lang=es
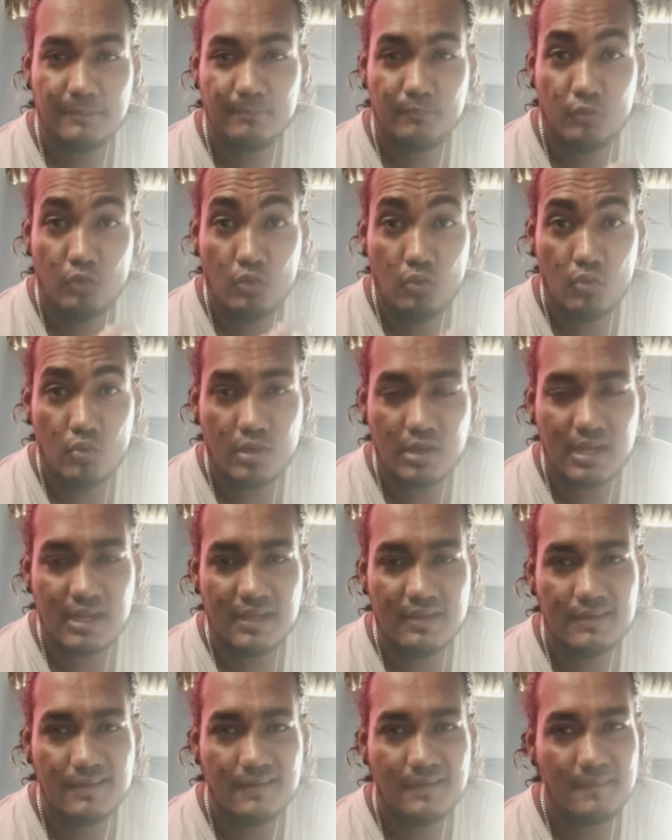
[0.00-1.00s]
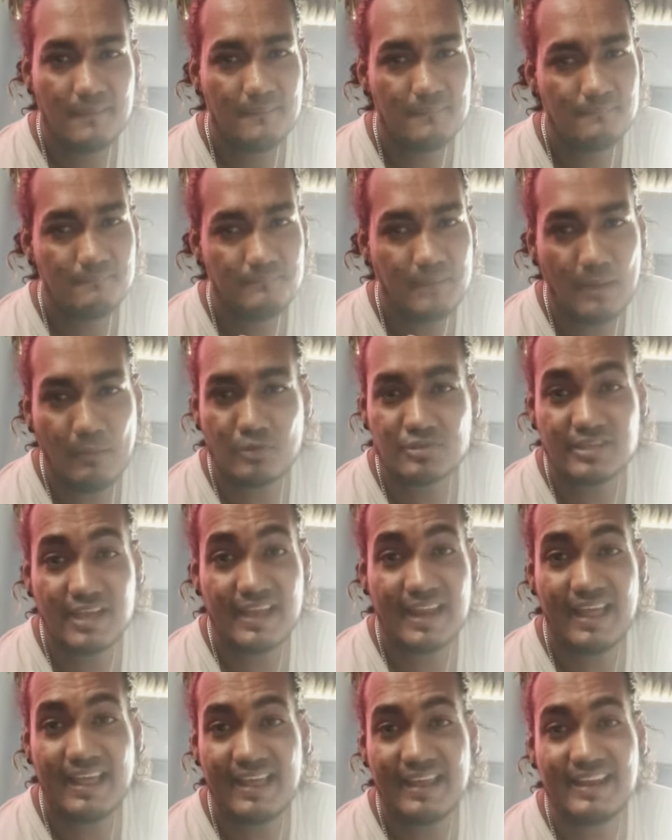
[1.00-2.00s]
nunca vamos a
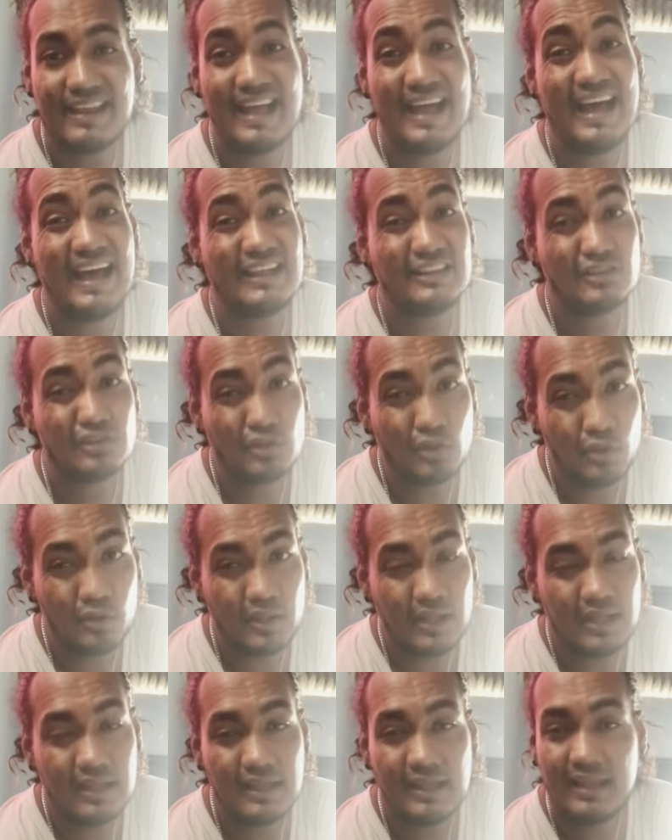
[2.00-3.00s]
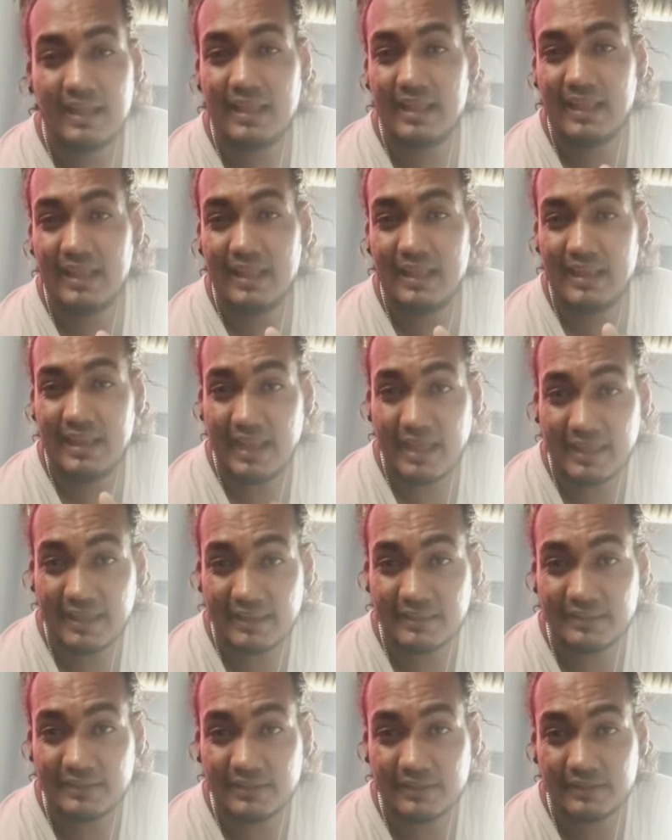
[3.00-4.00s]
agradar a toda la
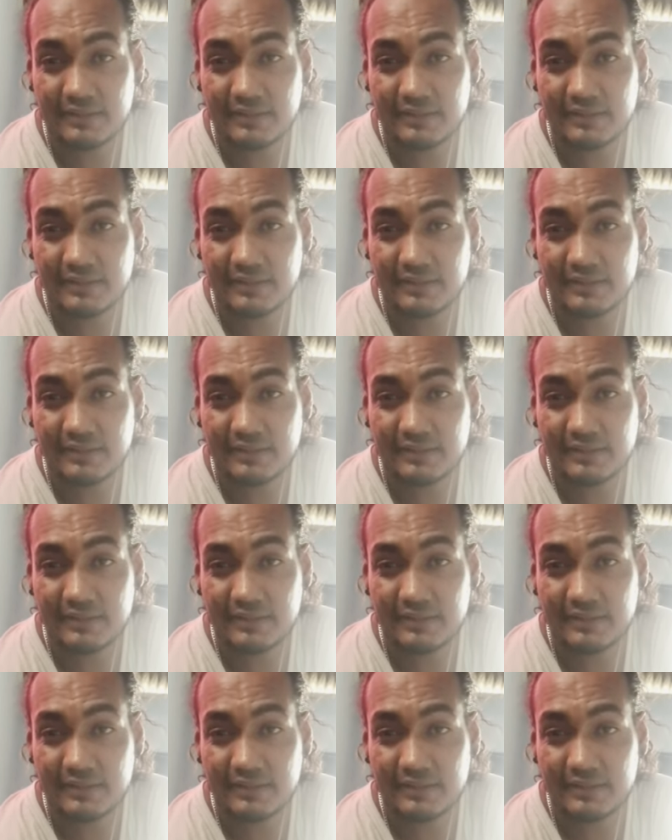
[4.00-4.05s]
gente.